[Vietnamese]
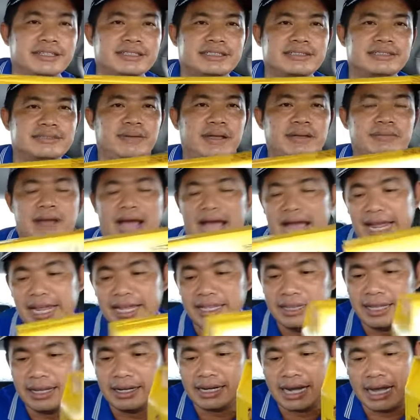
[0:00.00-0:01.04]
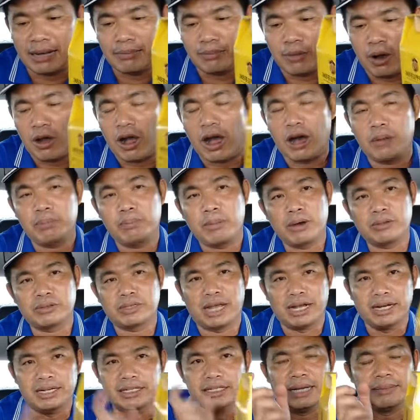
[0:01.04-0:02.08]
được khuyến mãi tức là một hộp
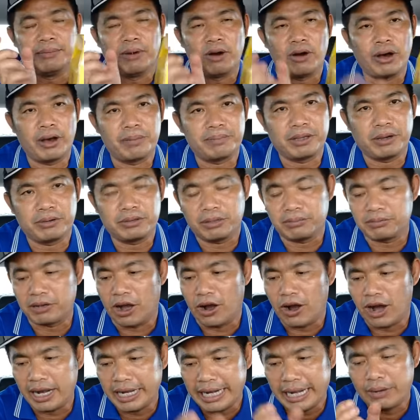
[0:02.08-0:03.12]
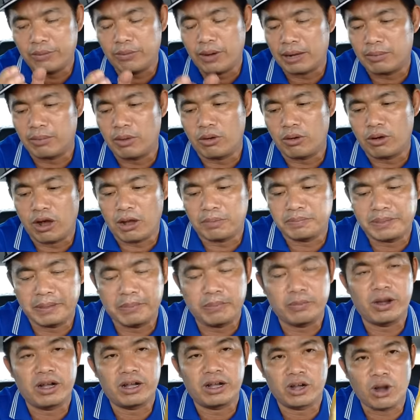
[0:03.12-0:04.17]
bao tử nè một hộp dầu thông đỏ nè hoặc một hộp
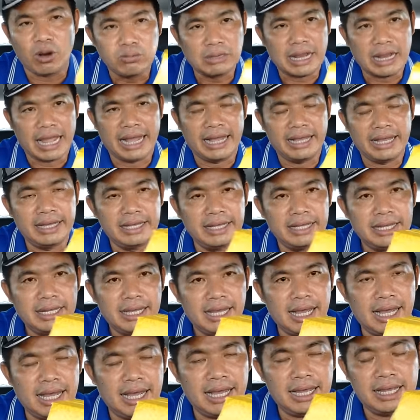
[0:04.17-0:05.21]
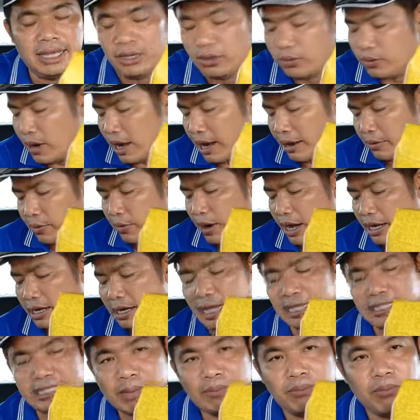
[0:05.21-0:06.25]
sâm hoàng cung nè đó, và hoặc
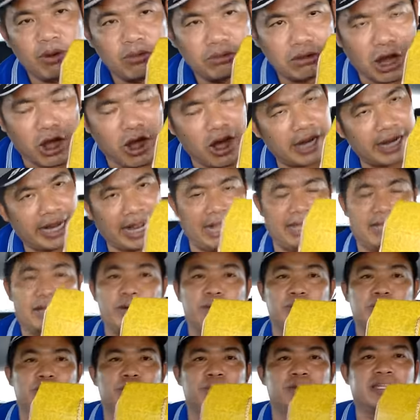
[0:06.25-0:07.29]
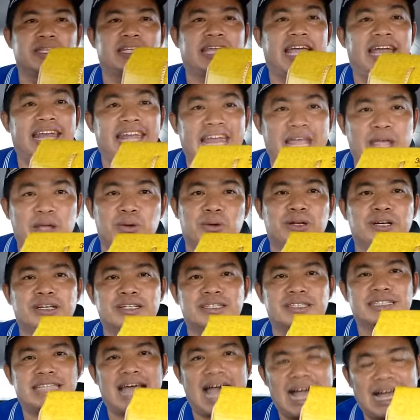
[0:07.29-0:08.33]
là sâm bốn lọ nè cô chú anh chị đều được
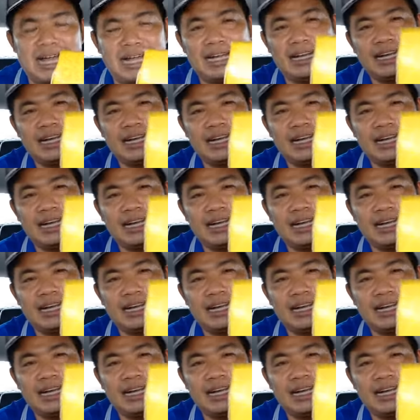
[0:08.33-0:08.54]
tặng